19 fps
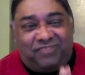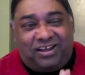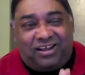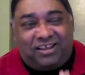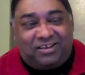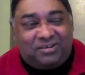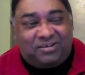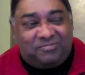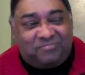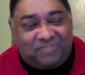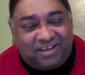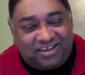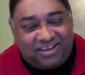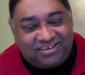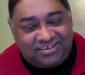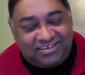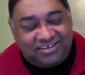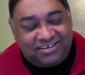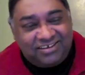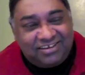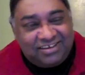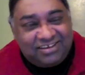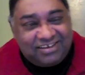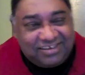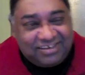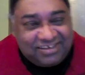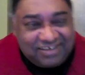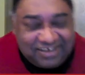வணக்கம் ராஜி
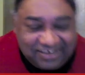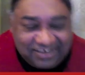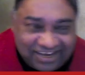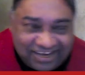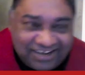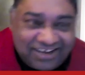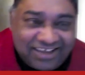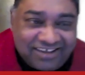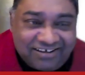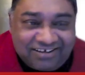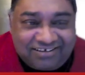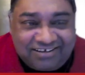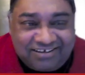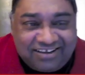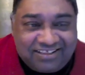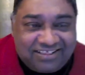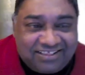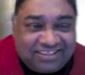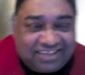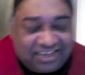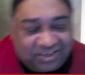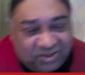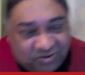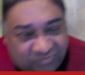நல்லா இருக்கிறேன் தேங்க்யூ